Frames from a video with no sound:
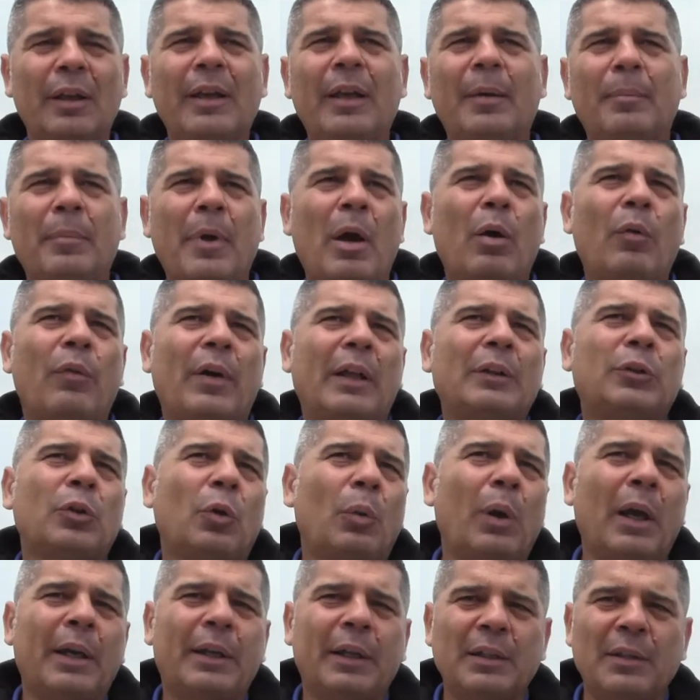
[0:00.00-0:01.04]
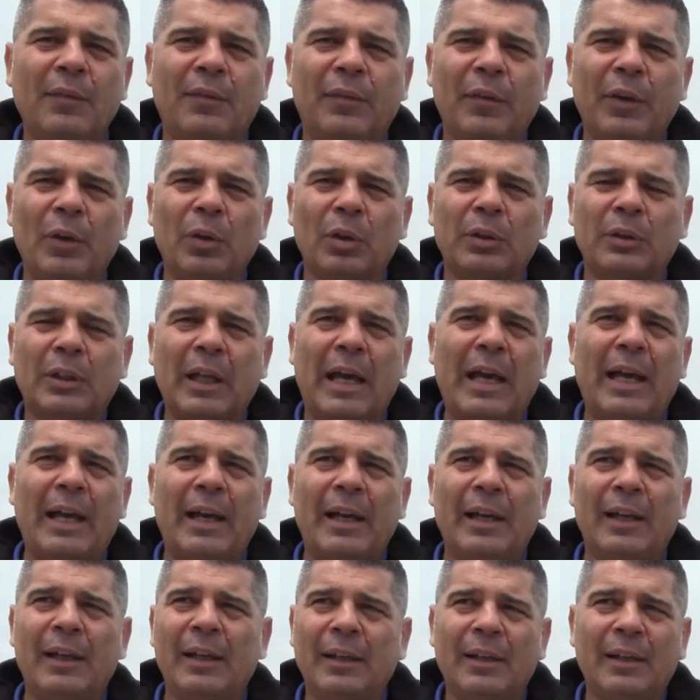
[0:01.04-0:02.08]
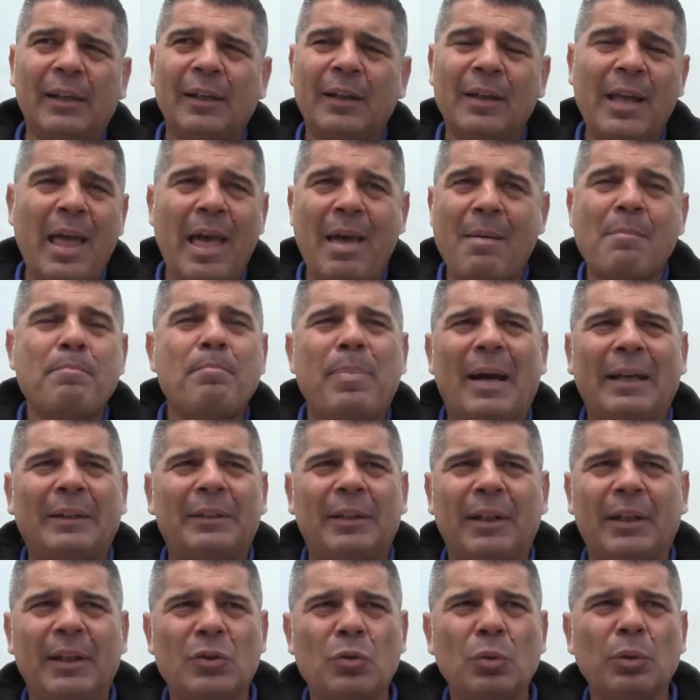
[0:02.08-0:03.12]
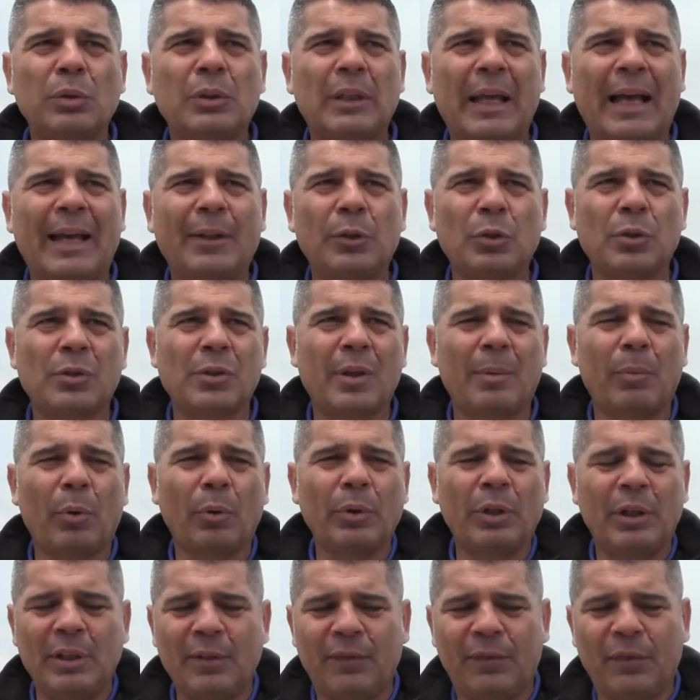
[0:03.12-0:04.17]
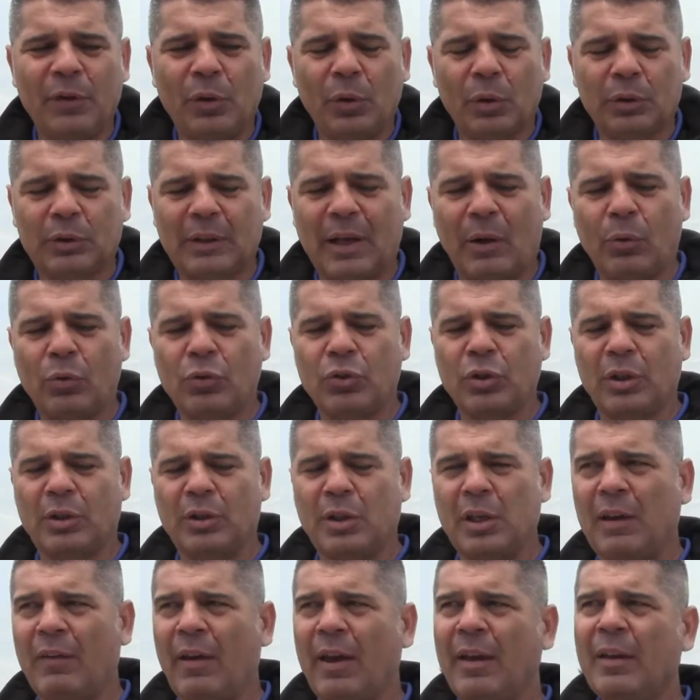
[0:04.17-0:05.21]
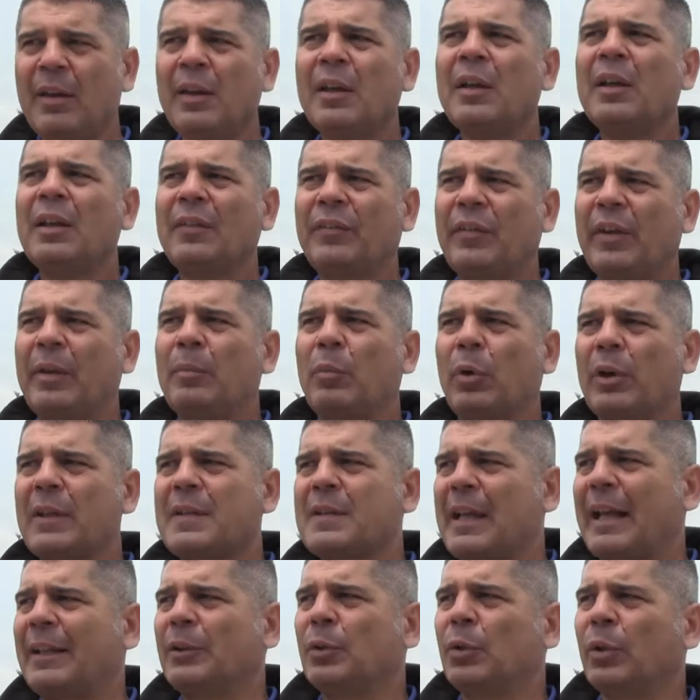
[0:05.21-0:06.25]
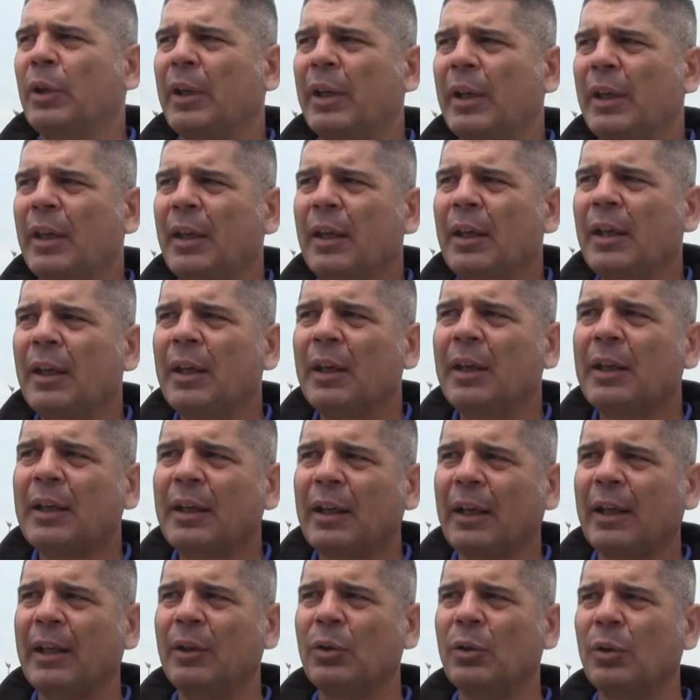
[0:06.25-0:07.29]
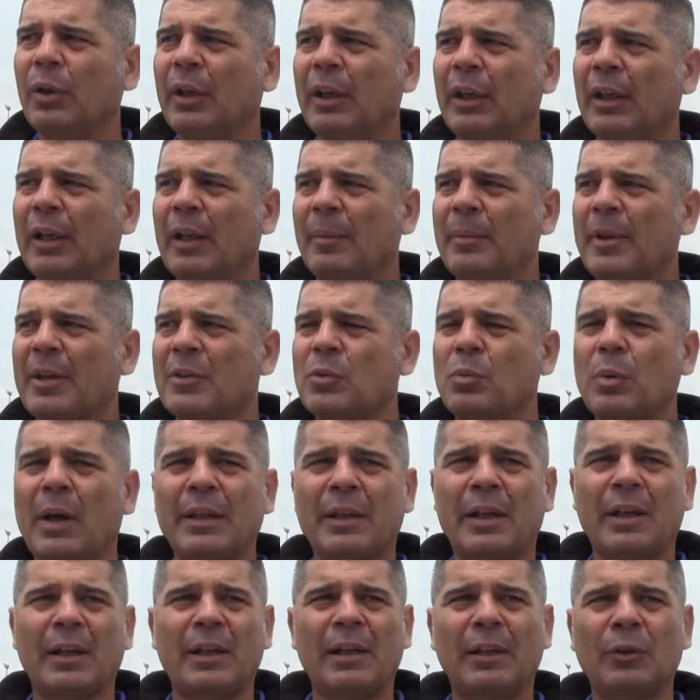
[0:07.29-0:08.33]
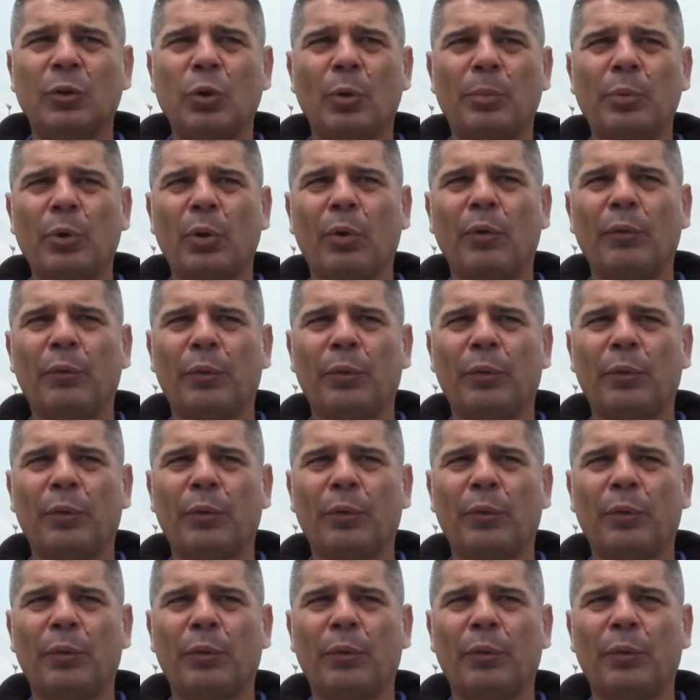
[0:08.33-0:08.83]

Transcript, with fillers: e abbiamo fatto qualche difficoltà, a parte il risultato, saprò delle difficoltà oggettive, fermo restando che credo che la mia squadra nel doppio